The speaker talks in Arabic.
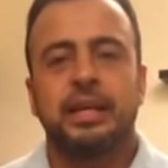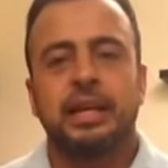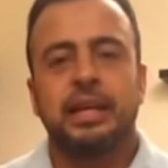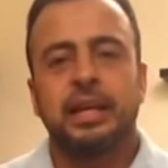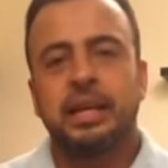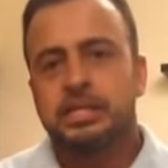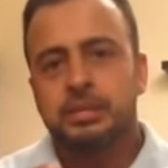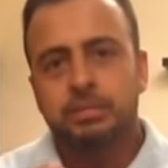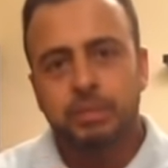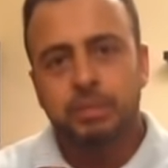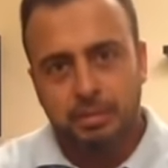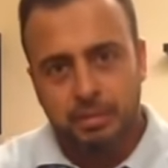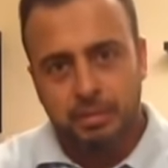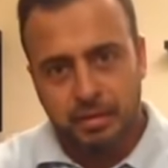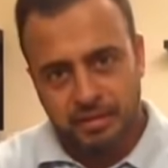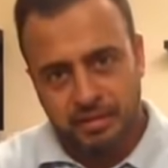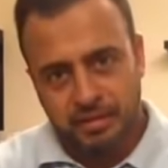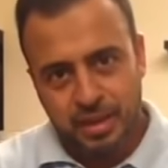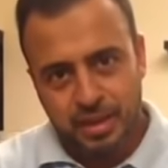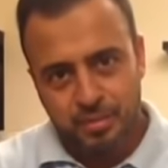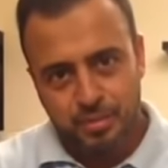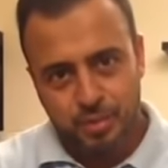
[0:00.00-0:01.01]
لازم تبقى
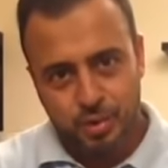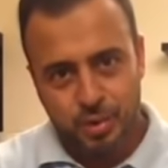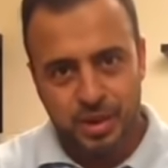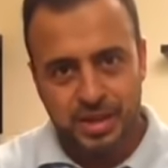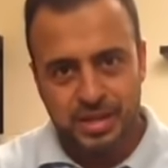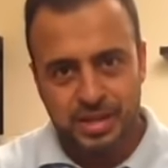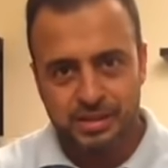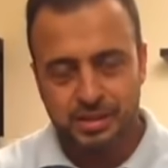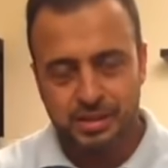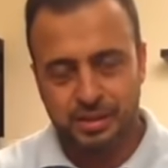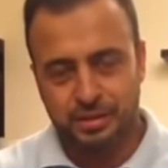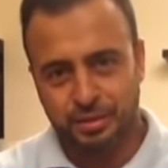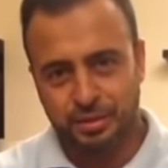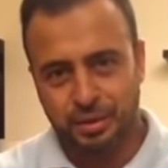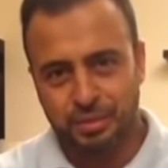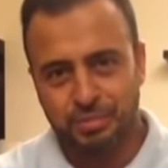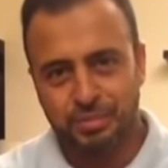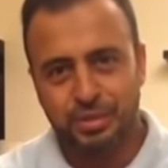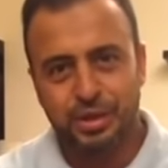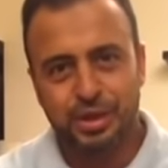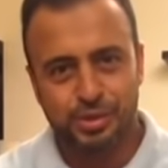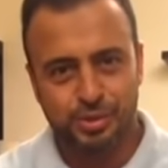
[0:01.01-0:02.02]
فاهم كويس ان
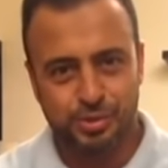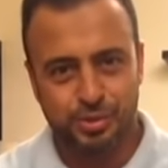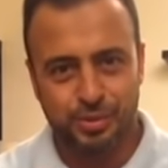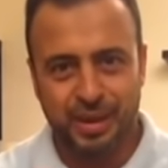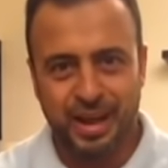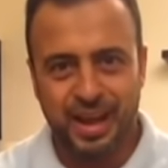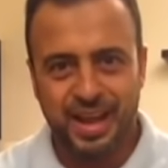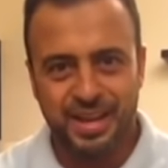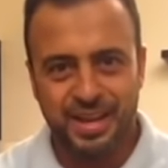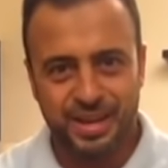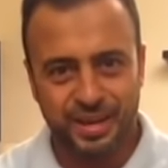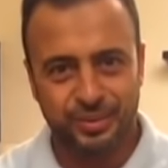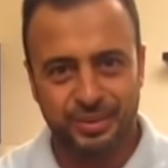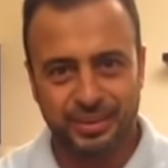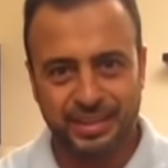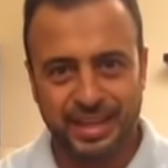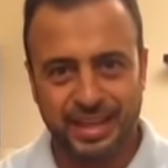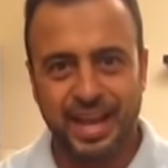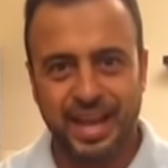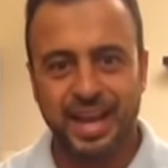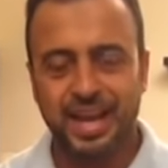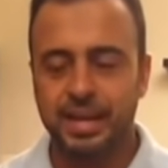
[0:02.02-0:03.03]
ربنا سبحانه
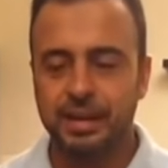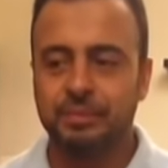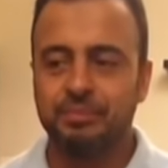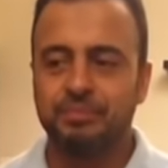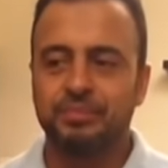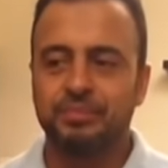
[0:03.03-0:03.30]
وتعالى